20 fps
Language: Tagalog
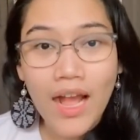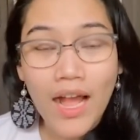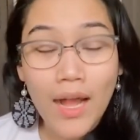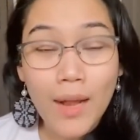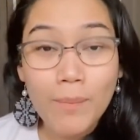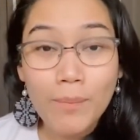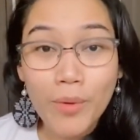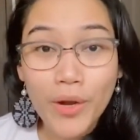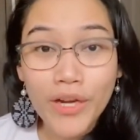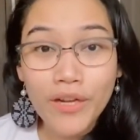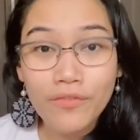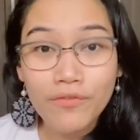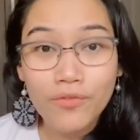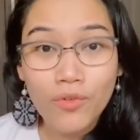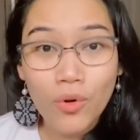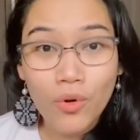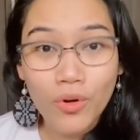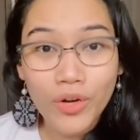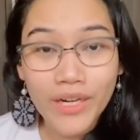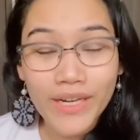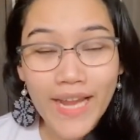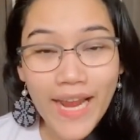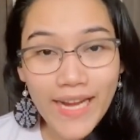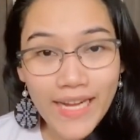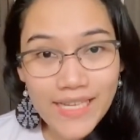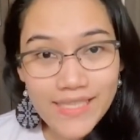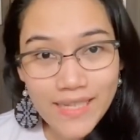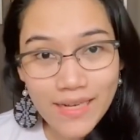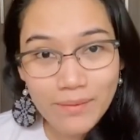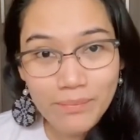Ang 0.4,
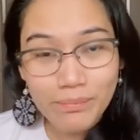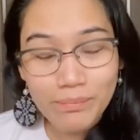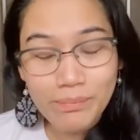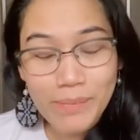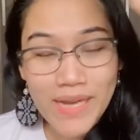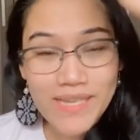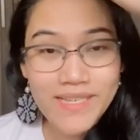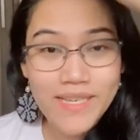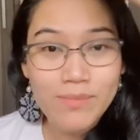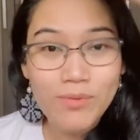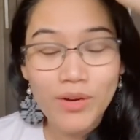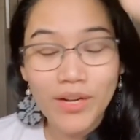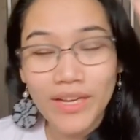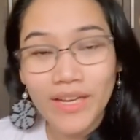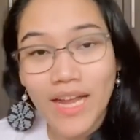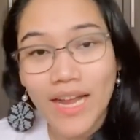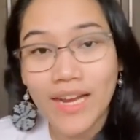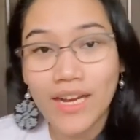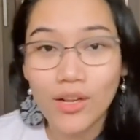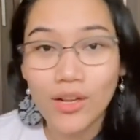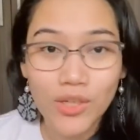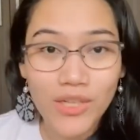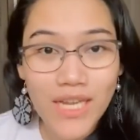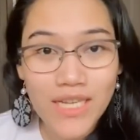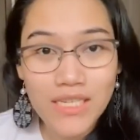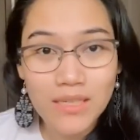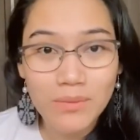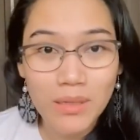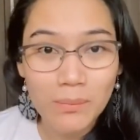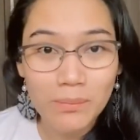dahil isang beses mo lang gagalaw yung
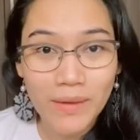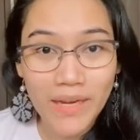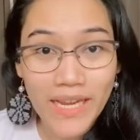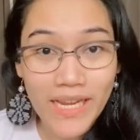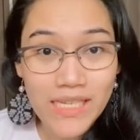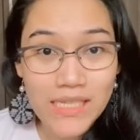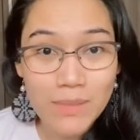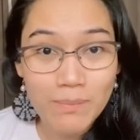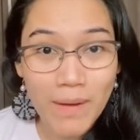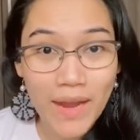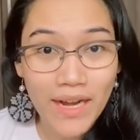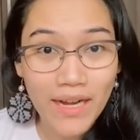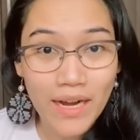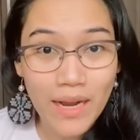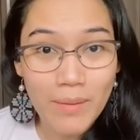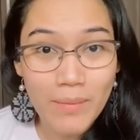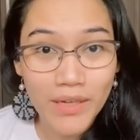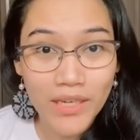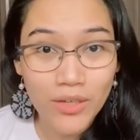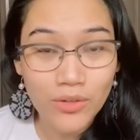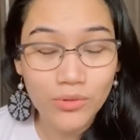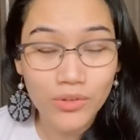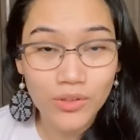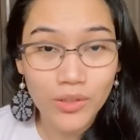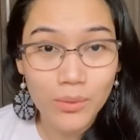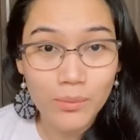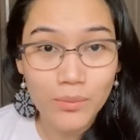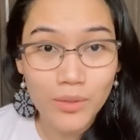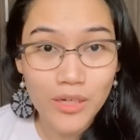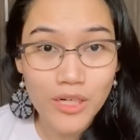decimal place para maging whole
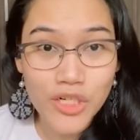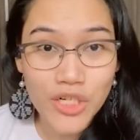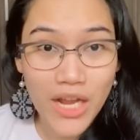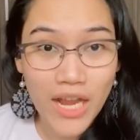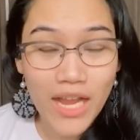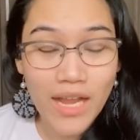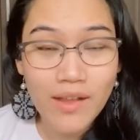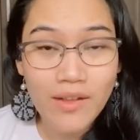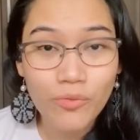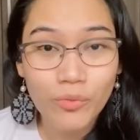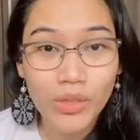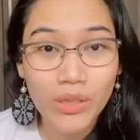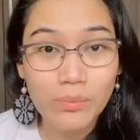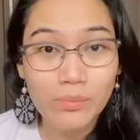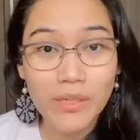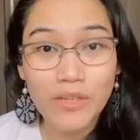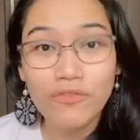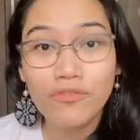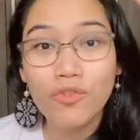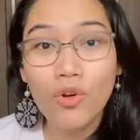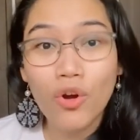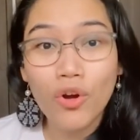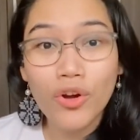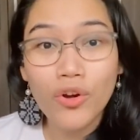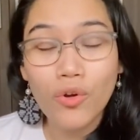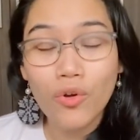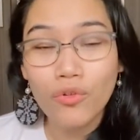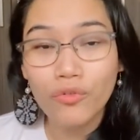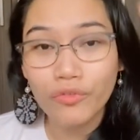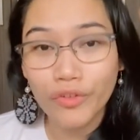number siya, will be
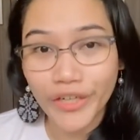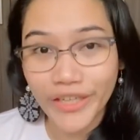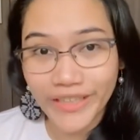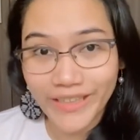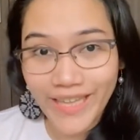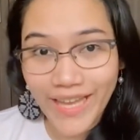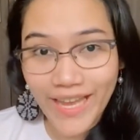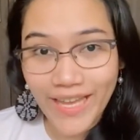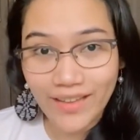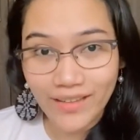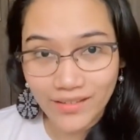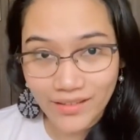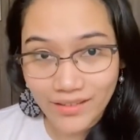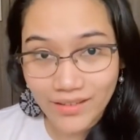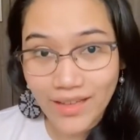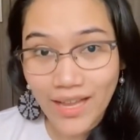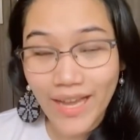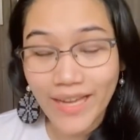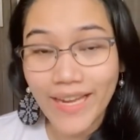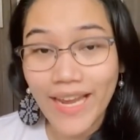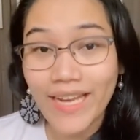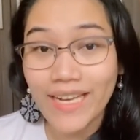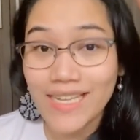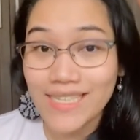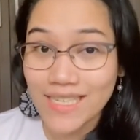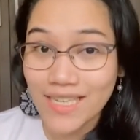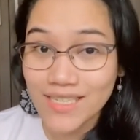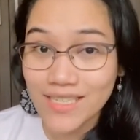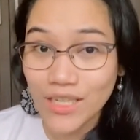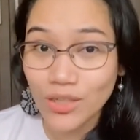4 over 10. Again,
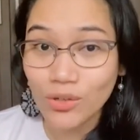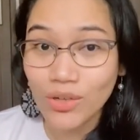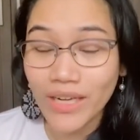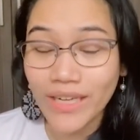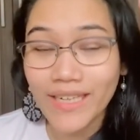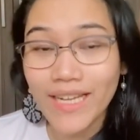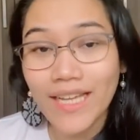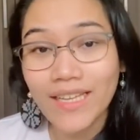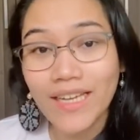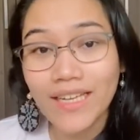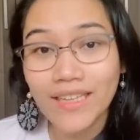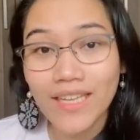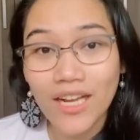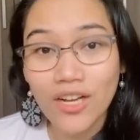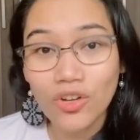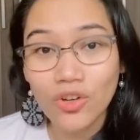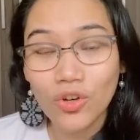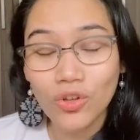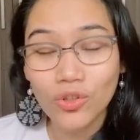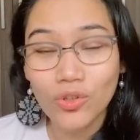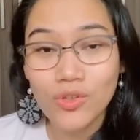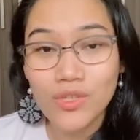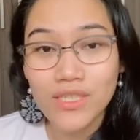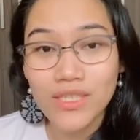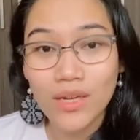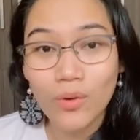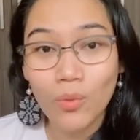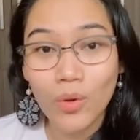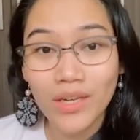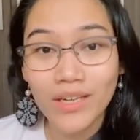isang zero lang idadagdag ko dun
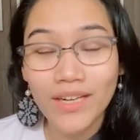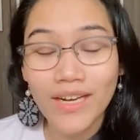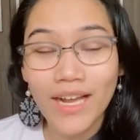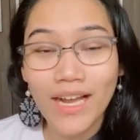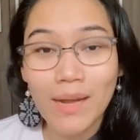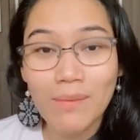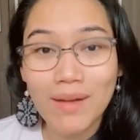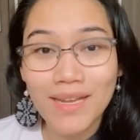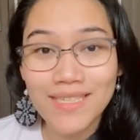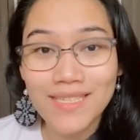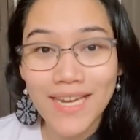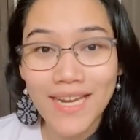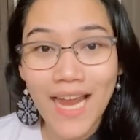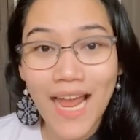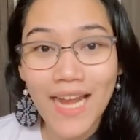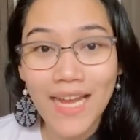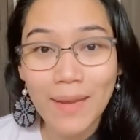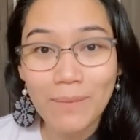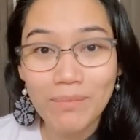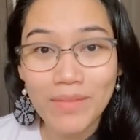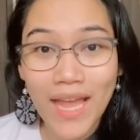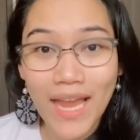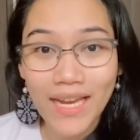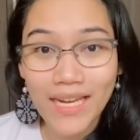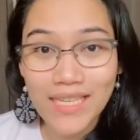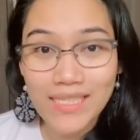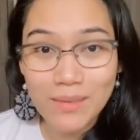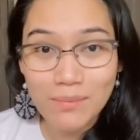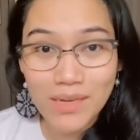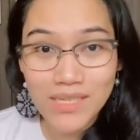sa 1 na nakaabang sa ilalim
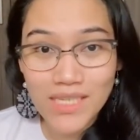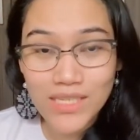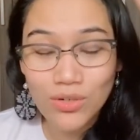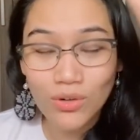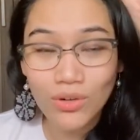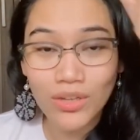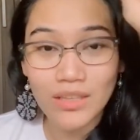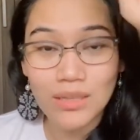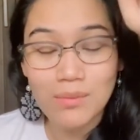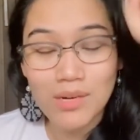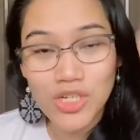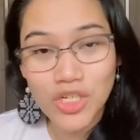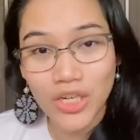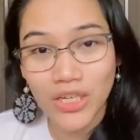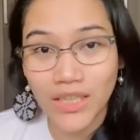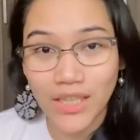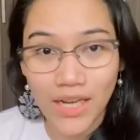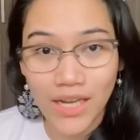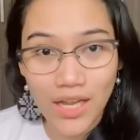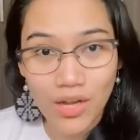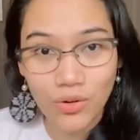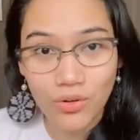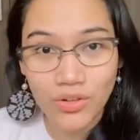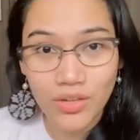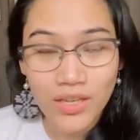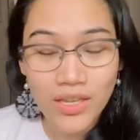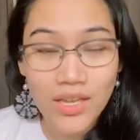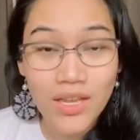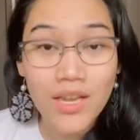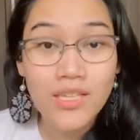dahil isang beses ko lang naman siyang ginalaw.
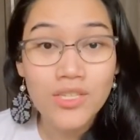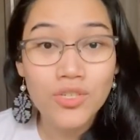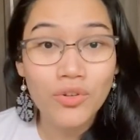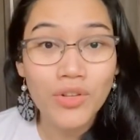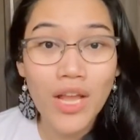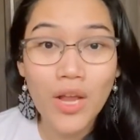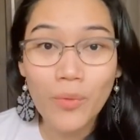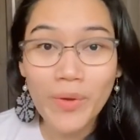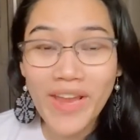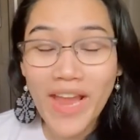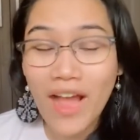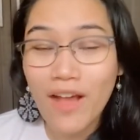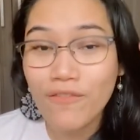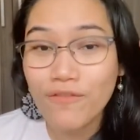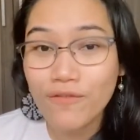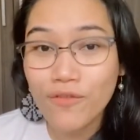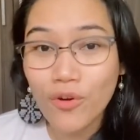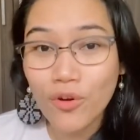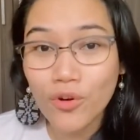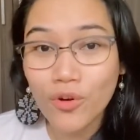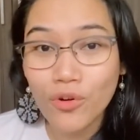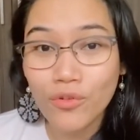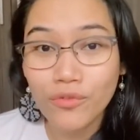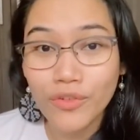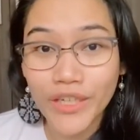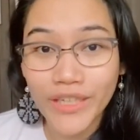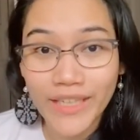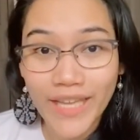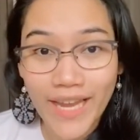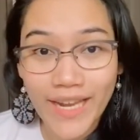So now we have 4
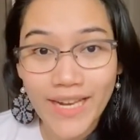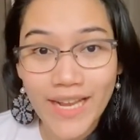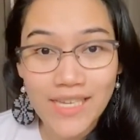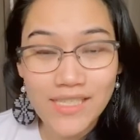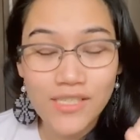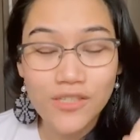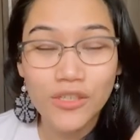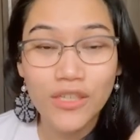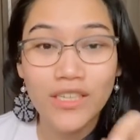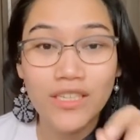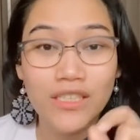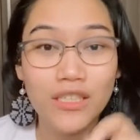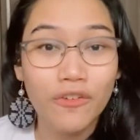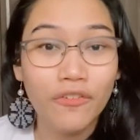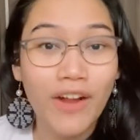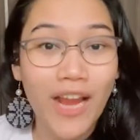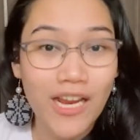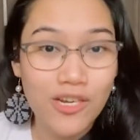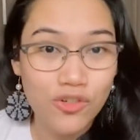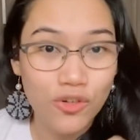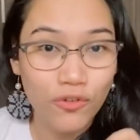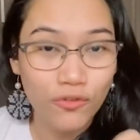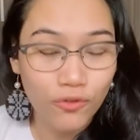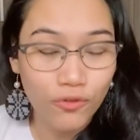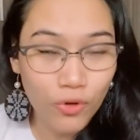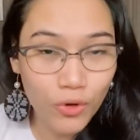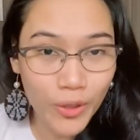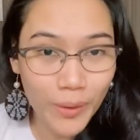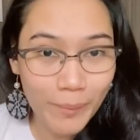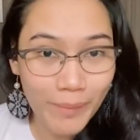over 10 as its fraction
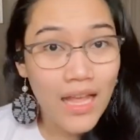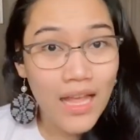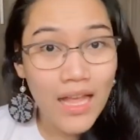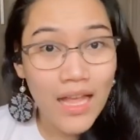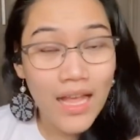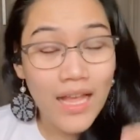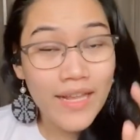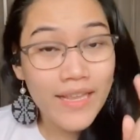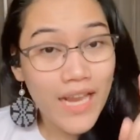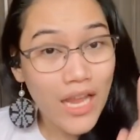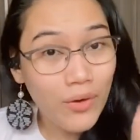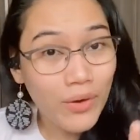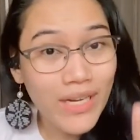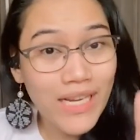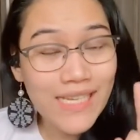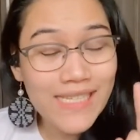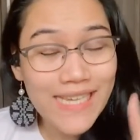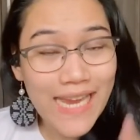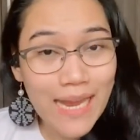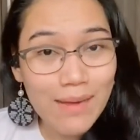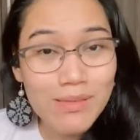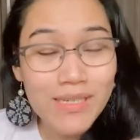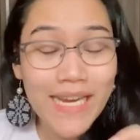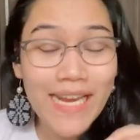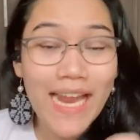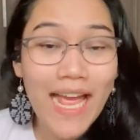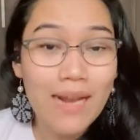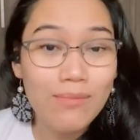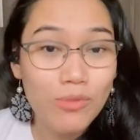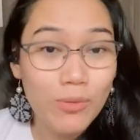form. Now, in exams,
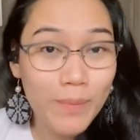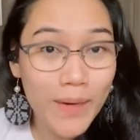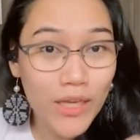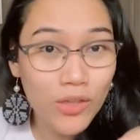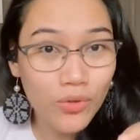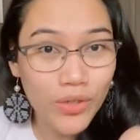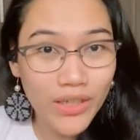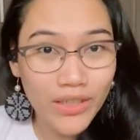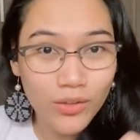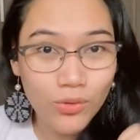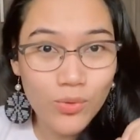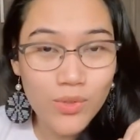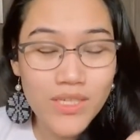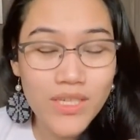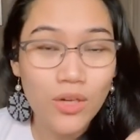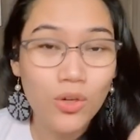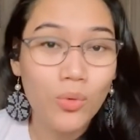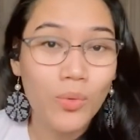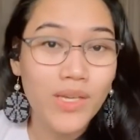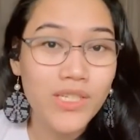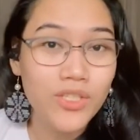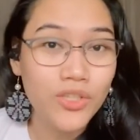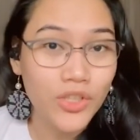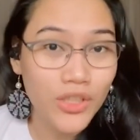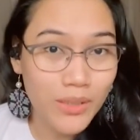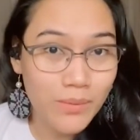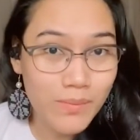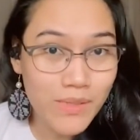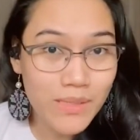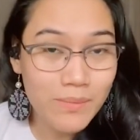kailangan mo pa ito i-reduce sa lowest
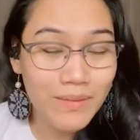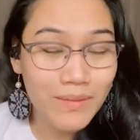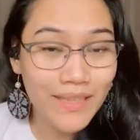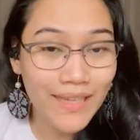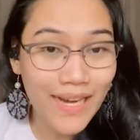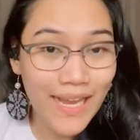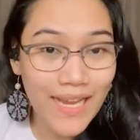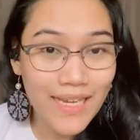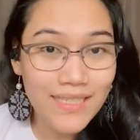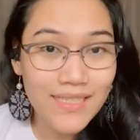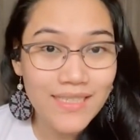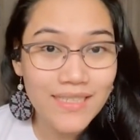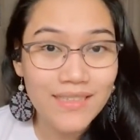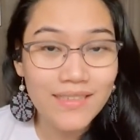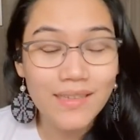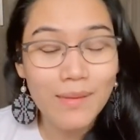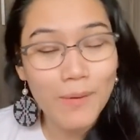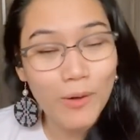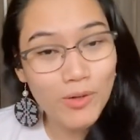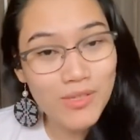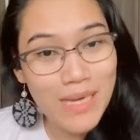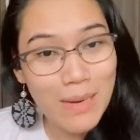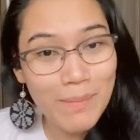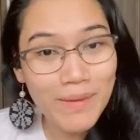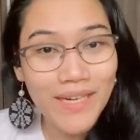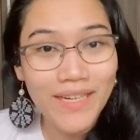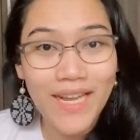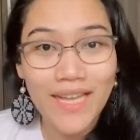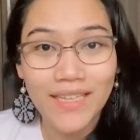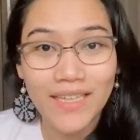terms madalas.
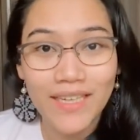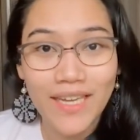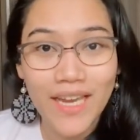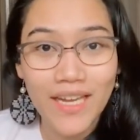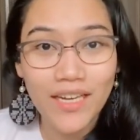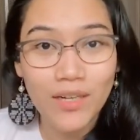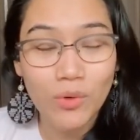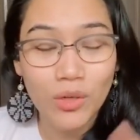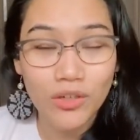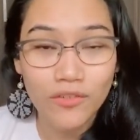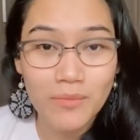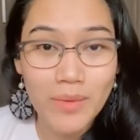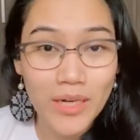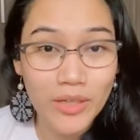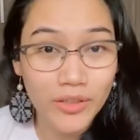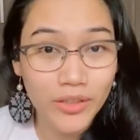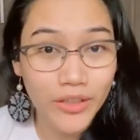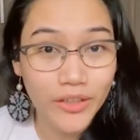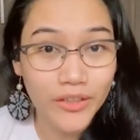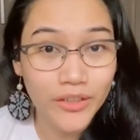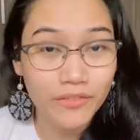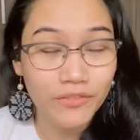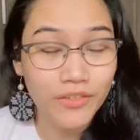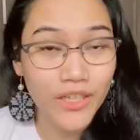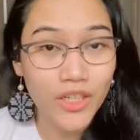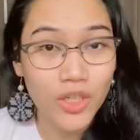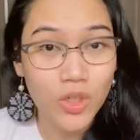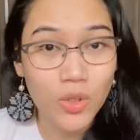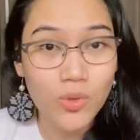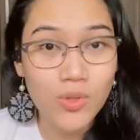Napag-usapan na natin yan in one of my earlier
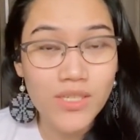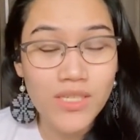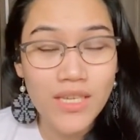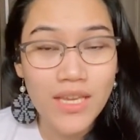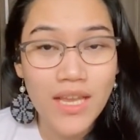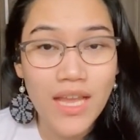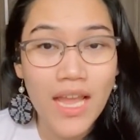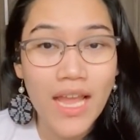videos.